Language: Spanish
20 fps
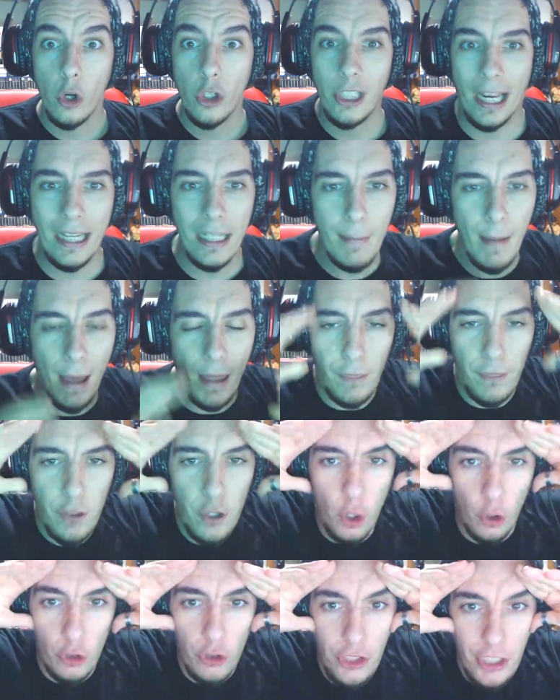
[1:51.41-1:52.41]
¡Qué
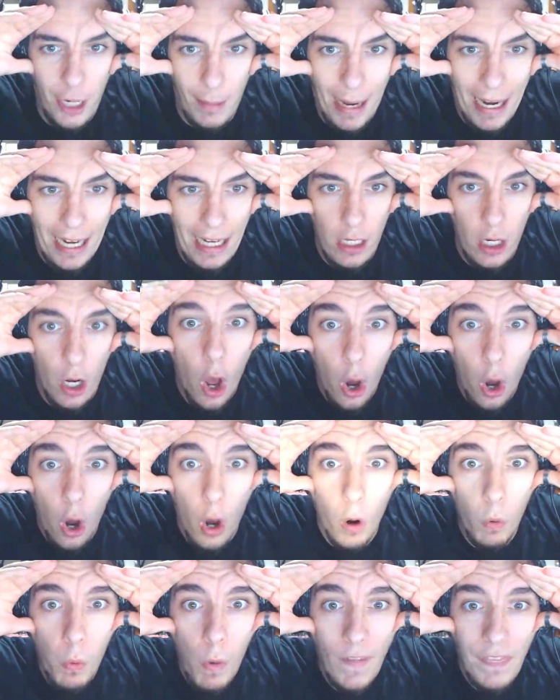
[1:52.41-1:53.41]
animación, chaval!
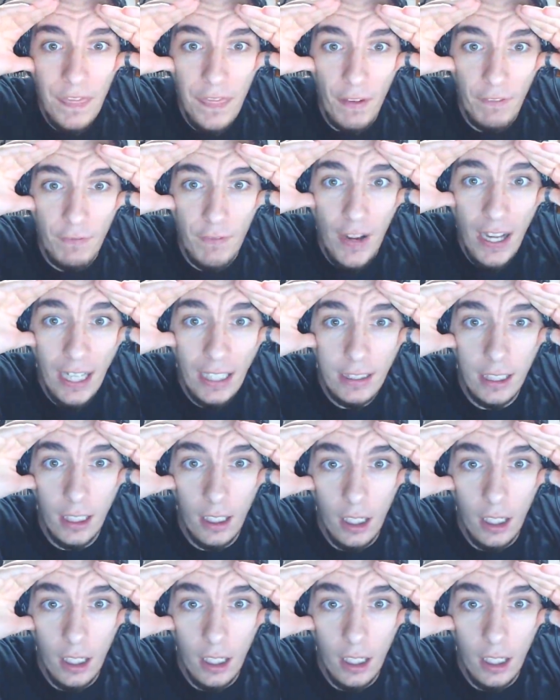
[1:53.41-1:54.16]
¡What the fuck!